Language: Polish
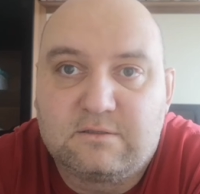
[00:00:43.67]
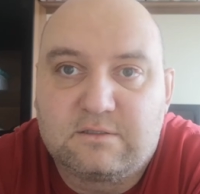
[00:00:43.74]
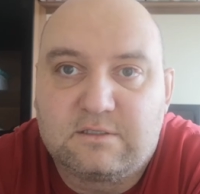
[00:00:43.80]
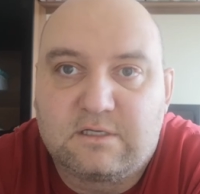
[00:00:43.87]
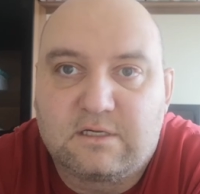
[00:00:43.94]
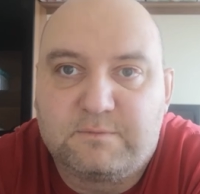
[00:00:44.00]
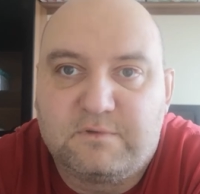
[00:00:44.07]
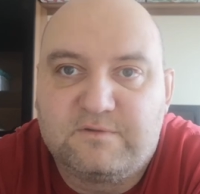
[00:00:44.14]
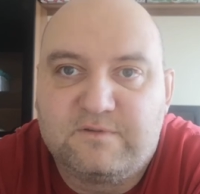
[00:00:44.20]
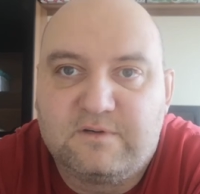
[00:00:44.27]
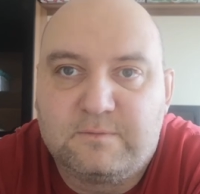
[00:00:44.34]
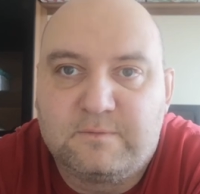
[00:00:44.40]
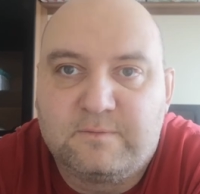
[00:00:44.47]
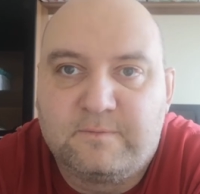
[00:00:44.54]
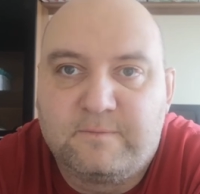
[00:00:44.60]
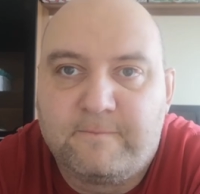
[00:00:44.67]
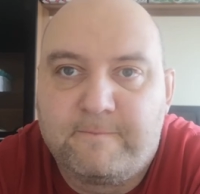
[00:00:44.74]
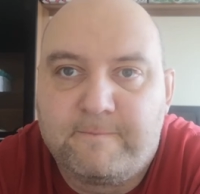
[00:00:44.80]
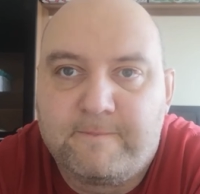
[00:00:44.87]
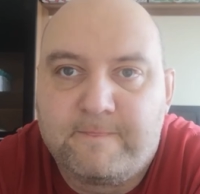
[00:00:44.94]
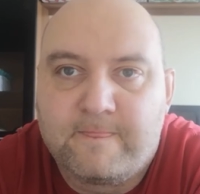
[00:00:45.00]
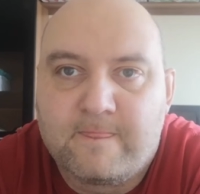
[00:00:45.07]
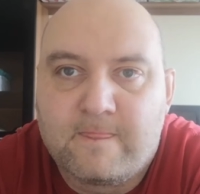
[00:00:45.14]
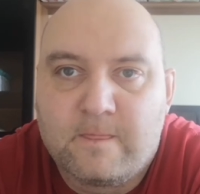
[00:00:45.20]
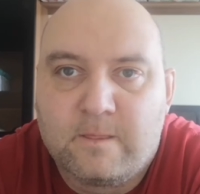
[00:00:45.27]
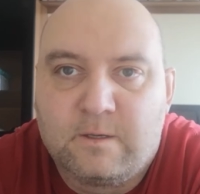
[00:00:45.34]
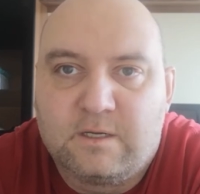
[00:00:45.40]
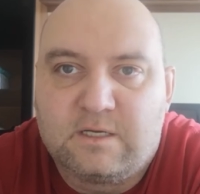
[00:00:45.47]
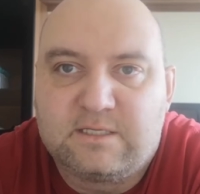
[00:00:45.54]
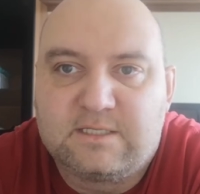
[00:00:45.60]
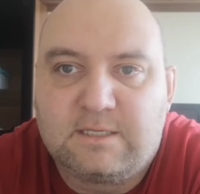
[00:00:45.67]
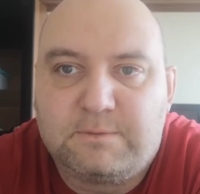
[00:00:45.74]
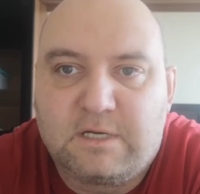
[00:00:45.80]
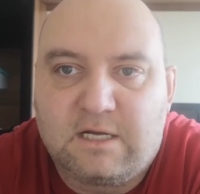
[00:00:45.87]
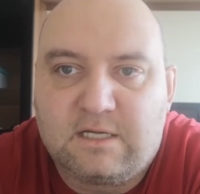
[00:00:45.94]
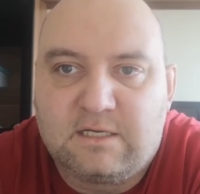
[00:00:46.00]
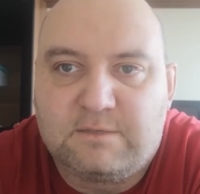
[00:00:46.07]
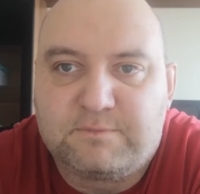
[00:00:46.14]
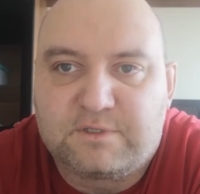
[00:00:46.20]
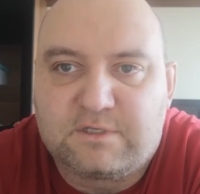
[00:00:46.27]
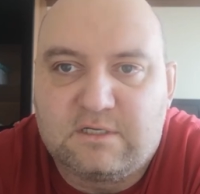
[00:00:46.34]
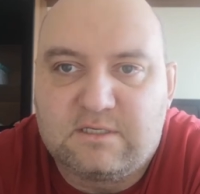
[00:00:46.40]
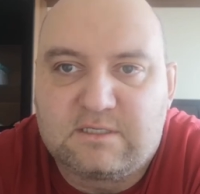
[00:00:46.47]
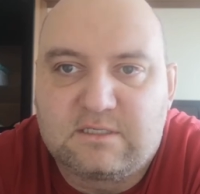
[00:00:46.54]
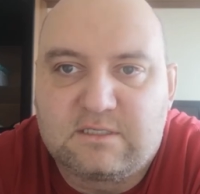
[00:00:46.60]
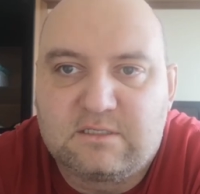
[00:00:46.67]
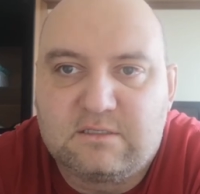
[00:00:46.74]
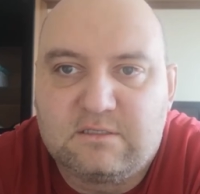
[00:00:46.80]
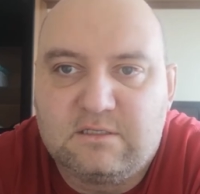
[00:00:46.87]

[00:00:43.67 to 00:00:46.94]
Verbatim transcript: yy, że tak powiem, zabrana przez